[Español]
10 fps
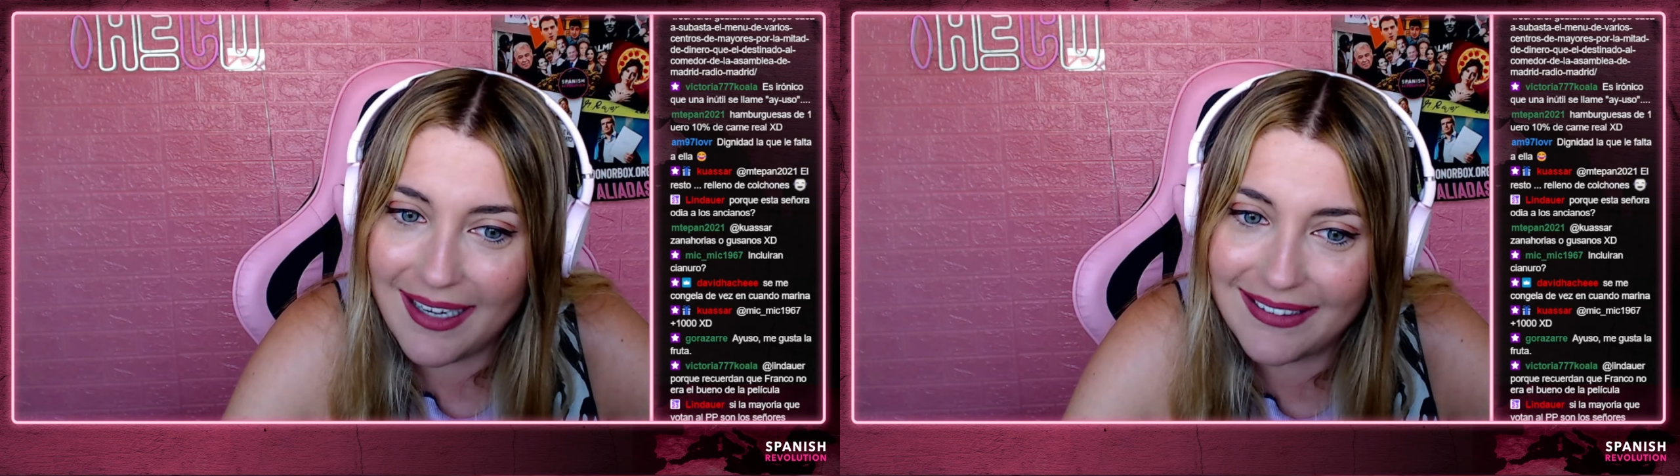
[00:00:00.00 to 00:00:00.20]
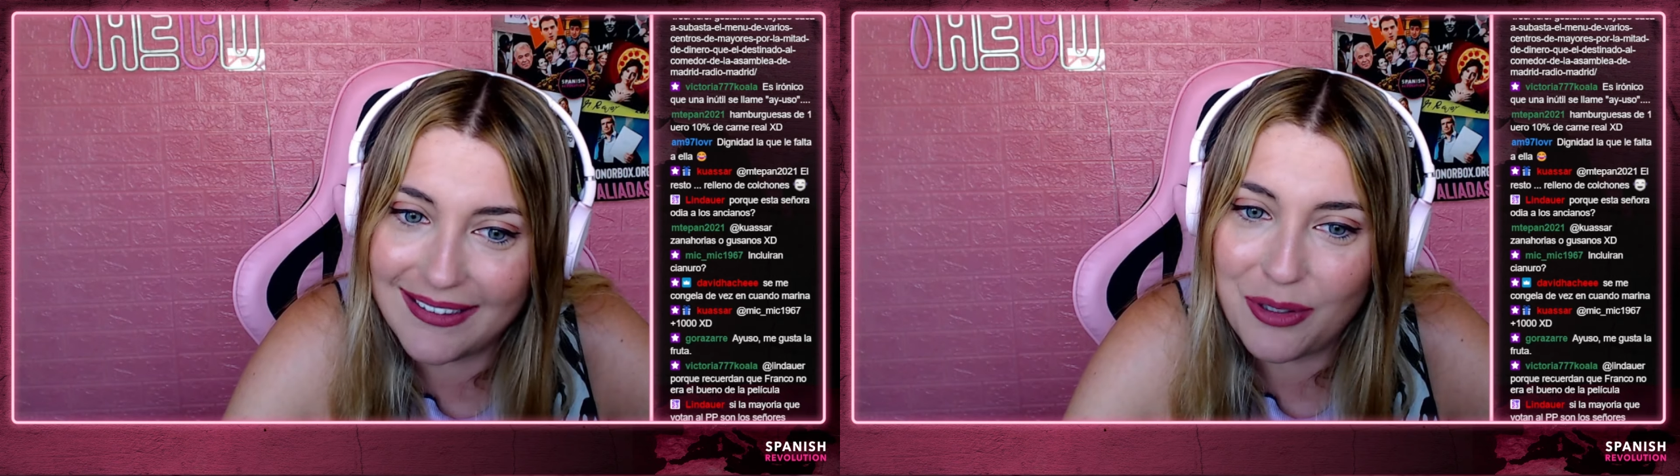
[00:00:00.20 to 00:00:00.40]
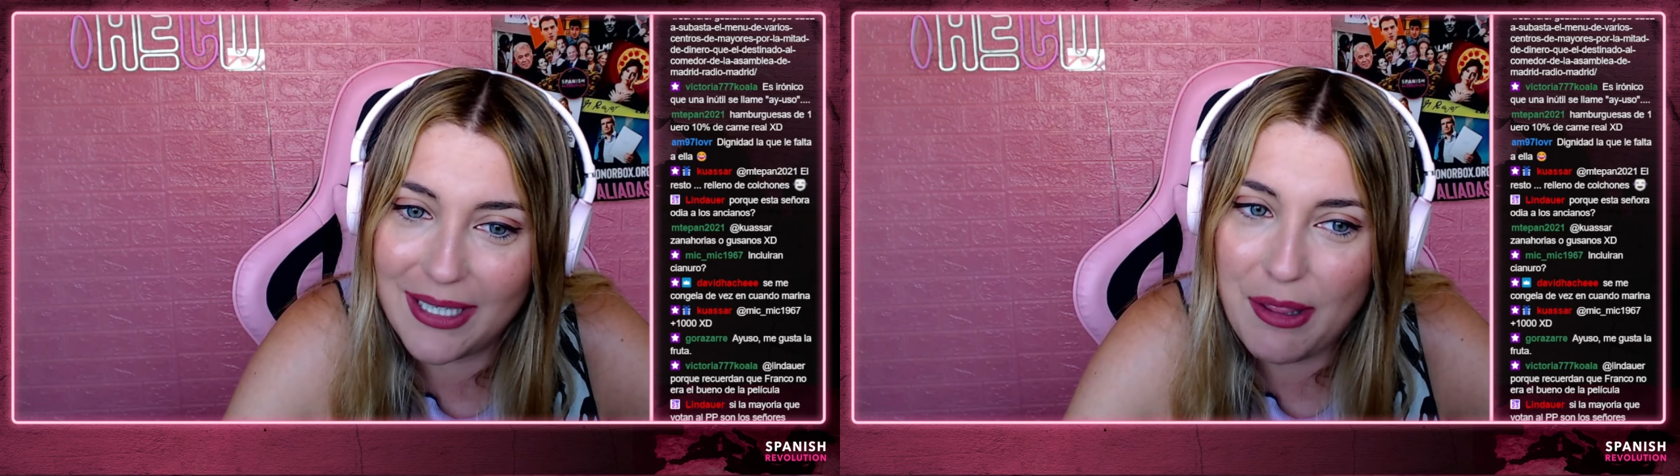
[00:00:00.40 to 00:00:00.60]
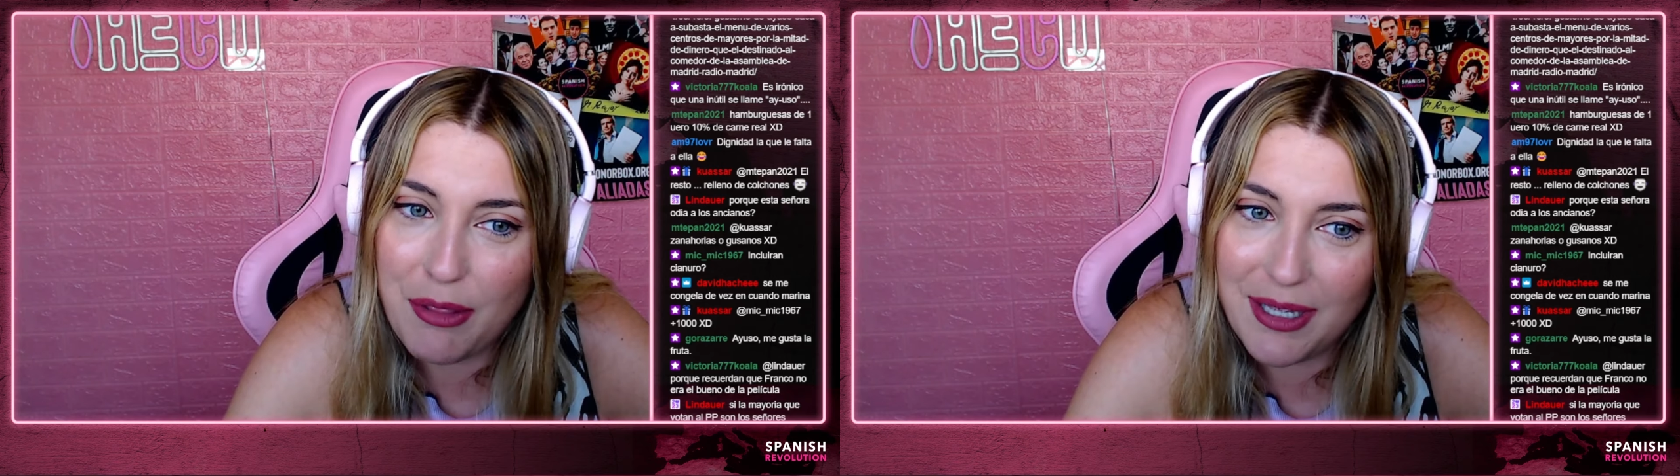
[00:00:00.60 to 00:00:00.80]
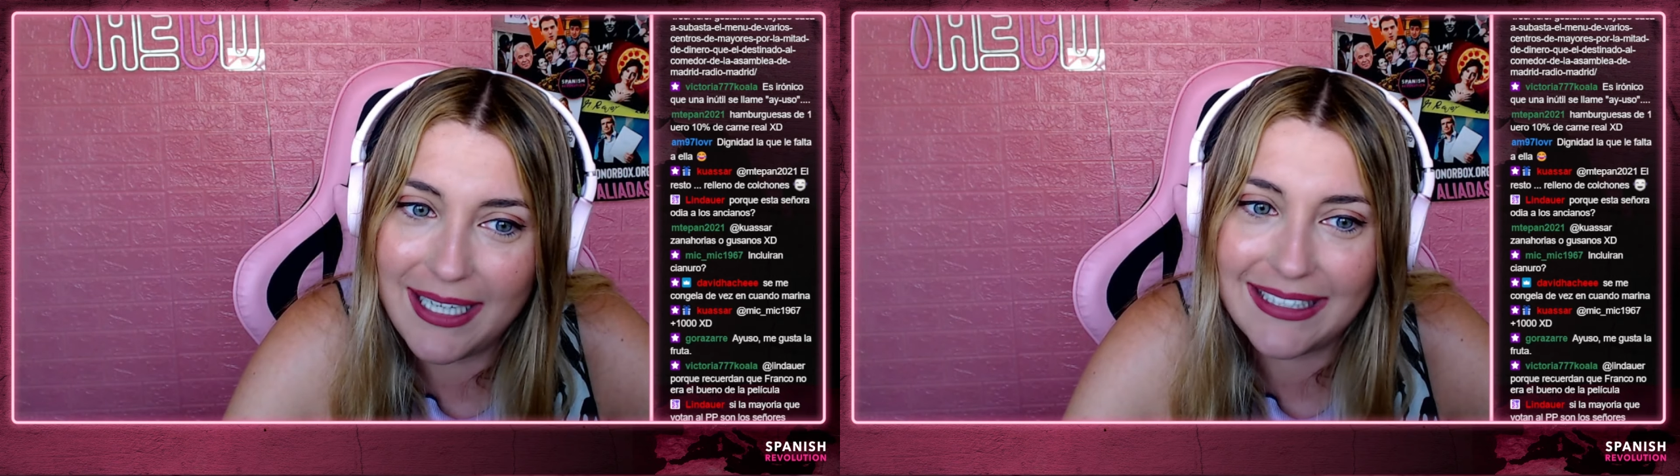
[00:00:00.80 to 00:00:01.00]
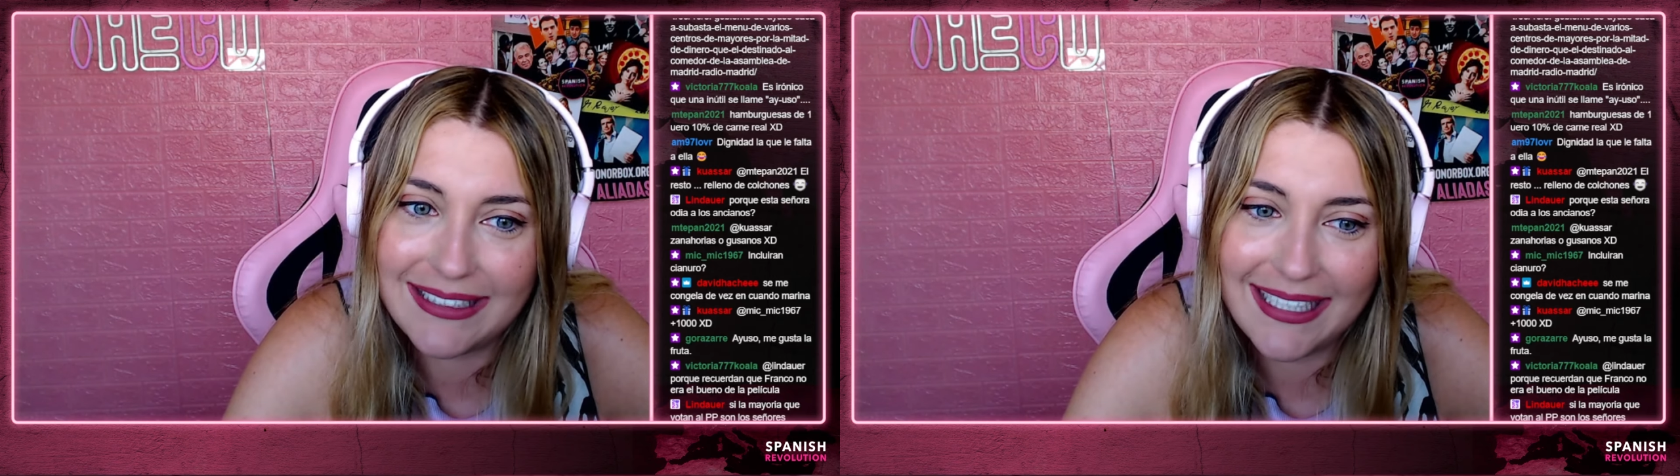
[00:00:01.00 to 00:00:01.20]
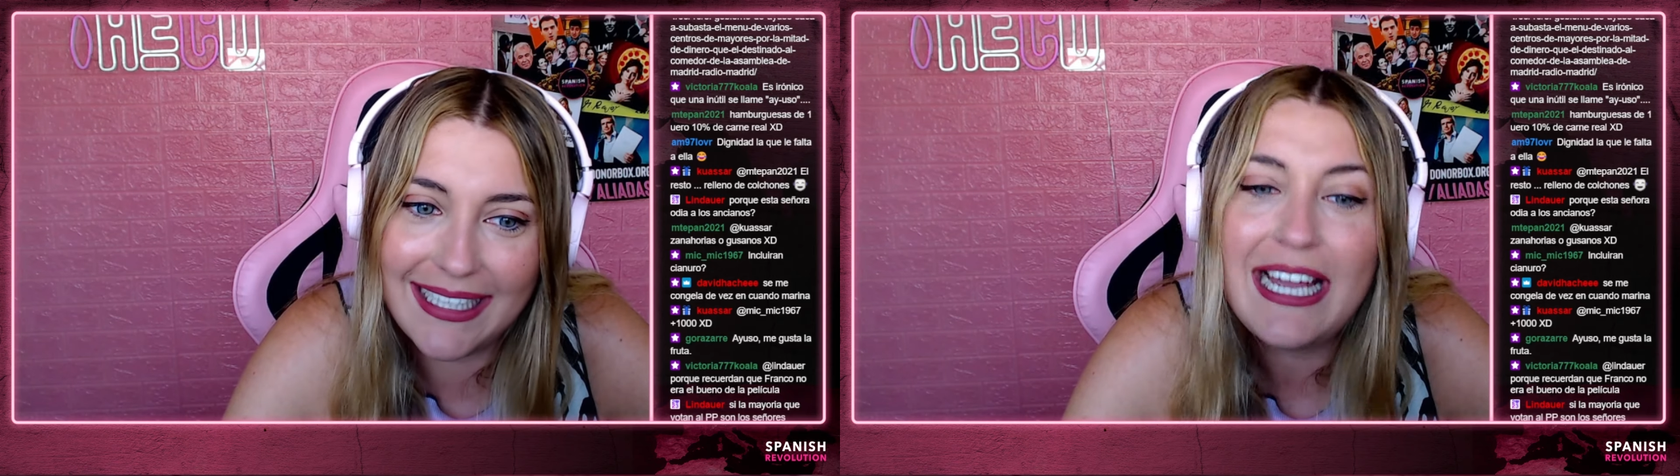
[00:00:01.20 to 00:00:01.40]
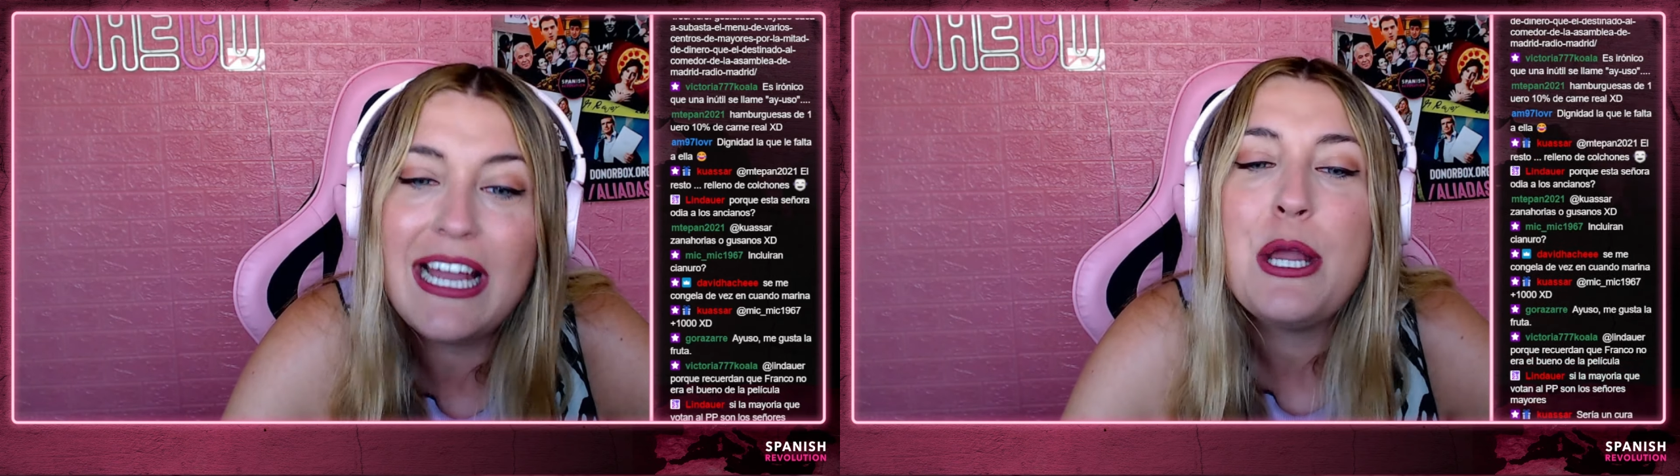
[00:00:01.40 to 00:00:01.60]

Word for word: eh, tengo que decir que les tiene